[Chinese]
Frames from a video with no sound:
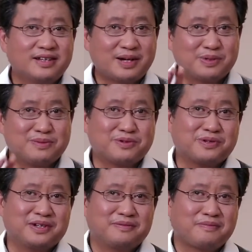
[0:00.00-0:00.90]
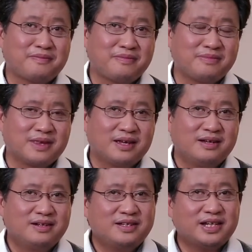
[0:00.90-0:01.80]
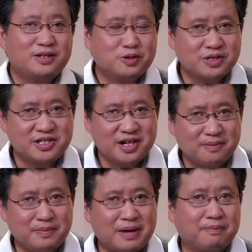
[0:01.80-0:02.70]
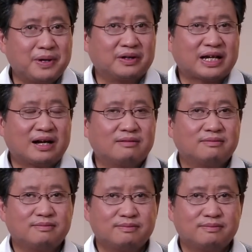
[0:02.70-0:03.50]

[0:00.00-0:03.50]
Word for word: 他不这么说了，也就是说正面表达